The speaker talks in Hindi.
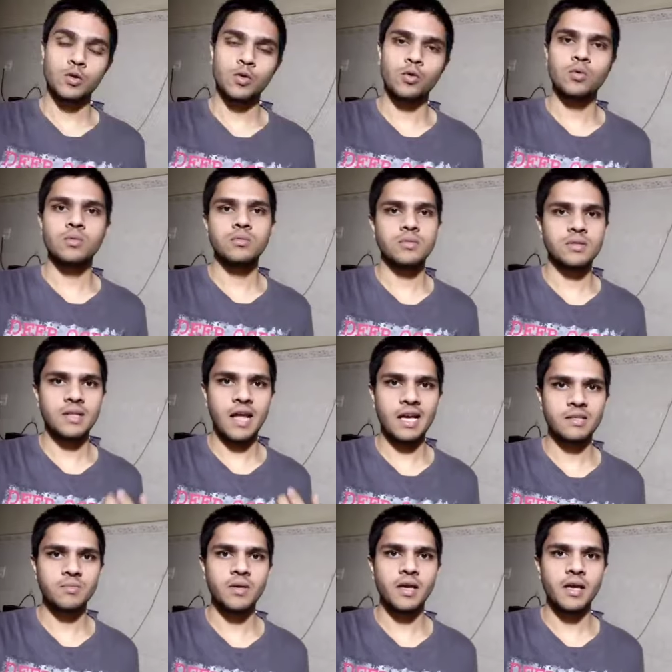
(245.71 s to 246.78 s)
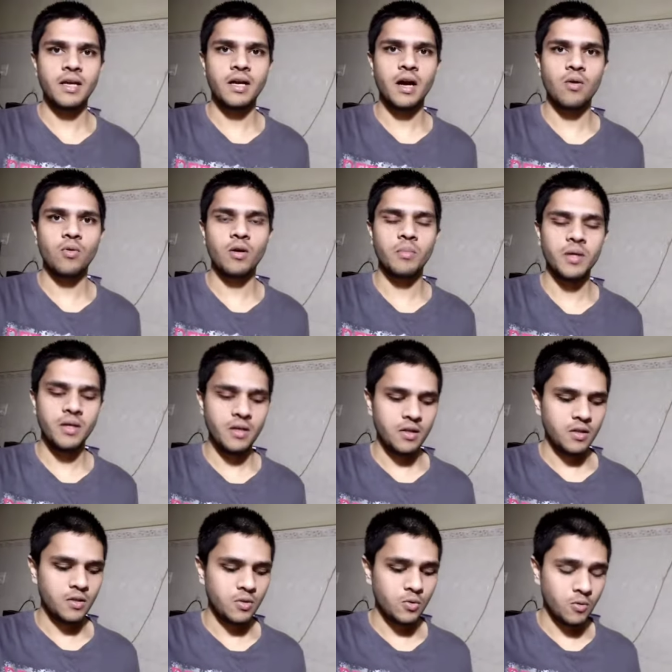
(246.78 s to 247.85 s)
तो स्नैक्स में यही खाऊंगा मैं
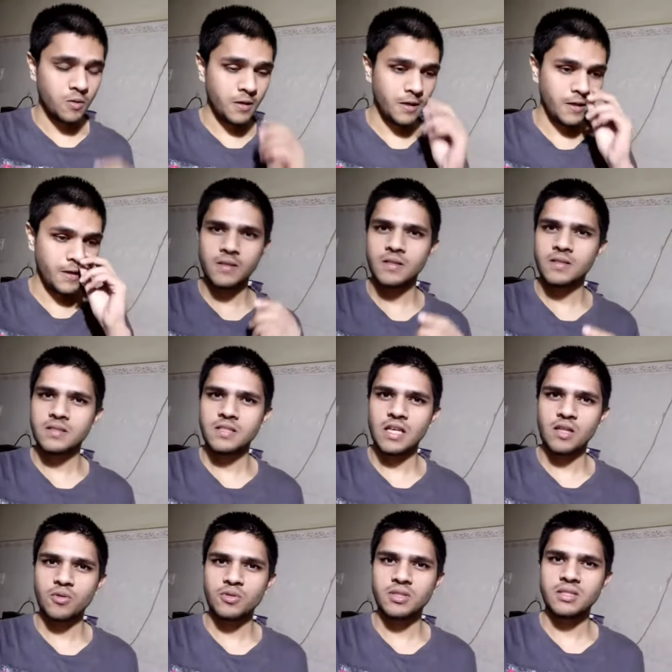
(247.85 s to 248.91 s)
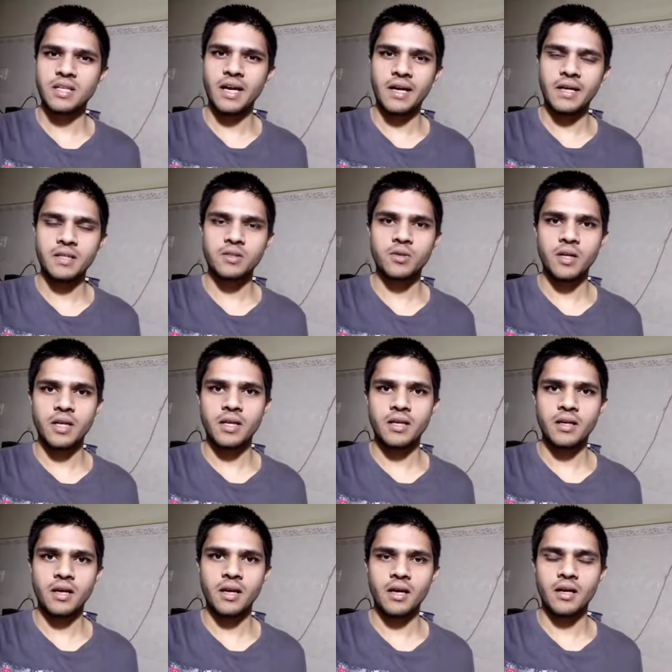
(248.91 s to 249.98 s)
क्योंकि ज़्यादा कुछ डाइट तो
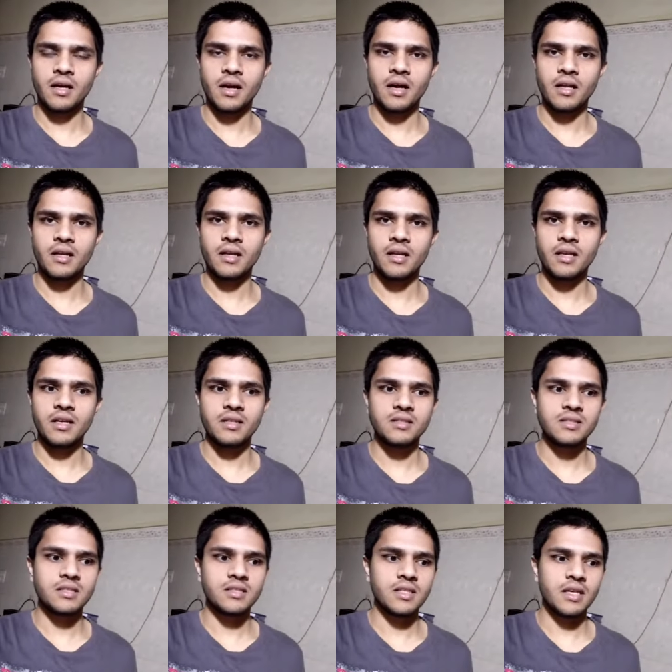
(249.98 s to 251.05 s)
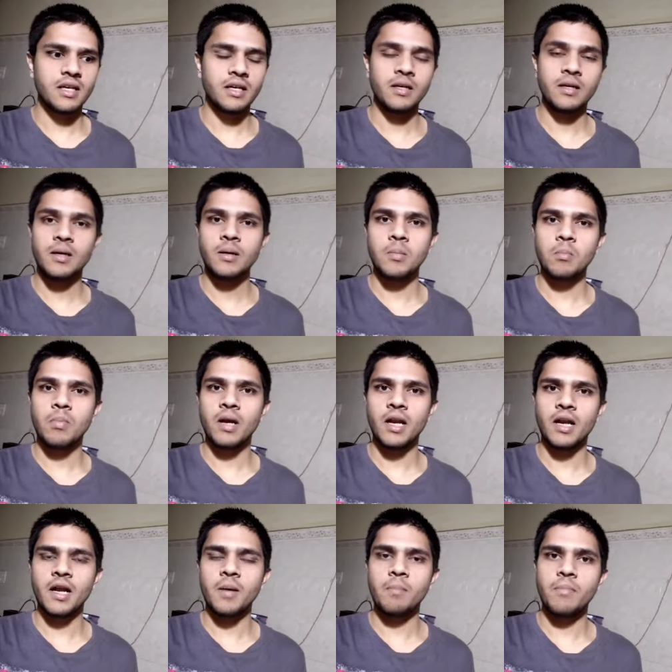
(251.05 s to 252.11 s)
नहीं है खाने के लिए जैसे
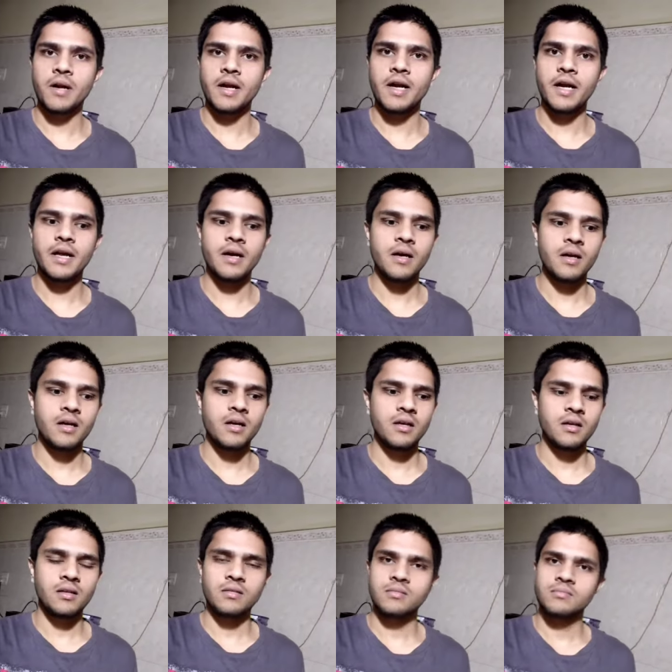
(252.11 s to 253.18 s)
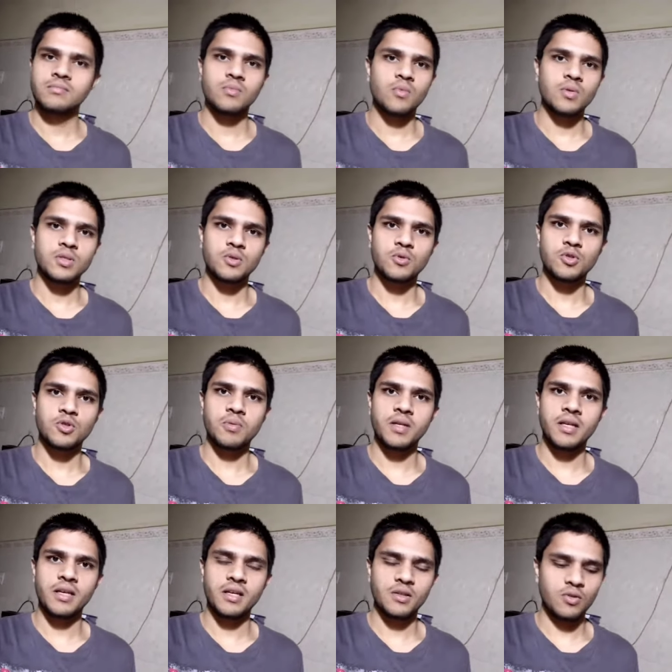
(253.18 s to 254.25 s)
बनाना ब्रेड ऐसे कुछ भी
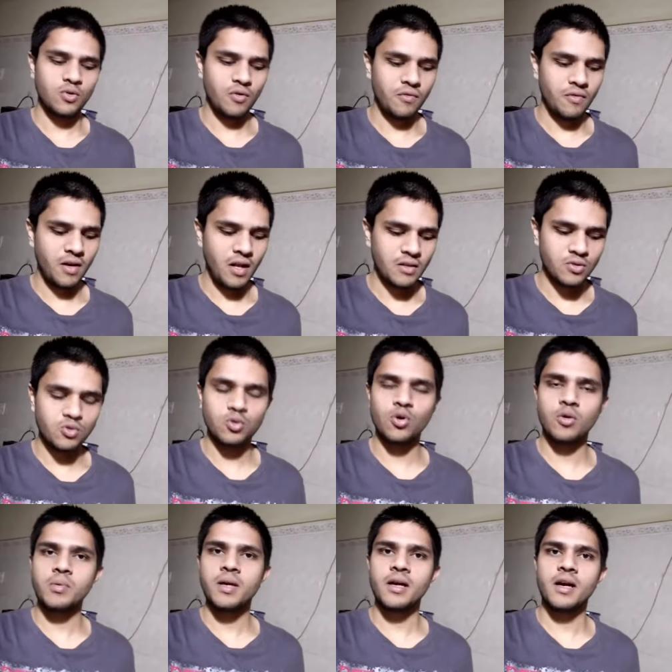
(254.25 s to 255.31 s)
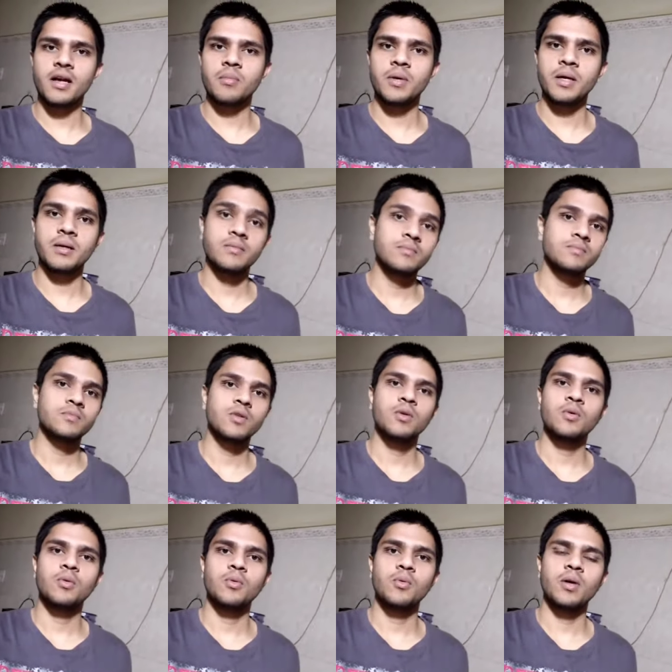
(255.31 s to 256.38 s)
नहीं है तो फिलहाल जो भी है घर में
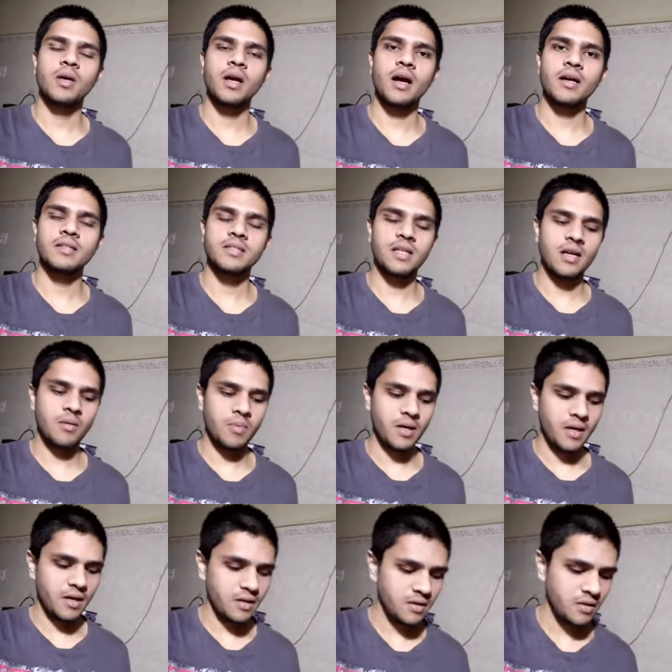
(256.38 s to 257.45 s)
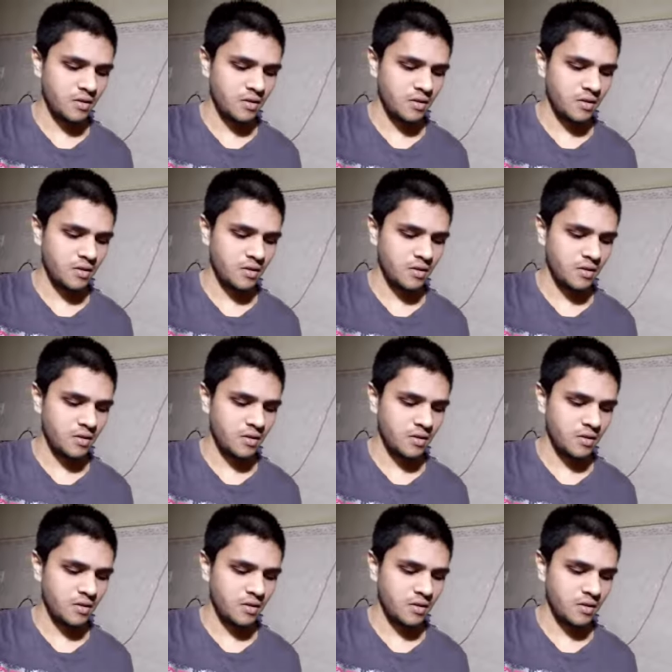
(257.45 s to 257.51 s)
वही खा के चलाना पड़ेगा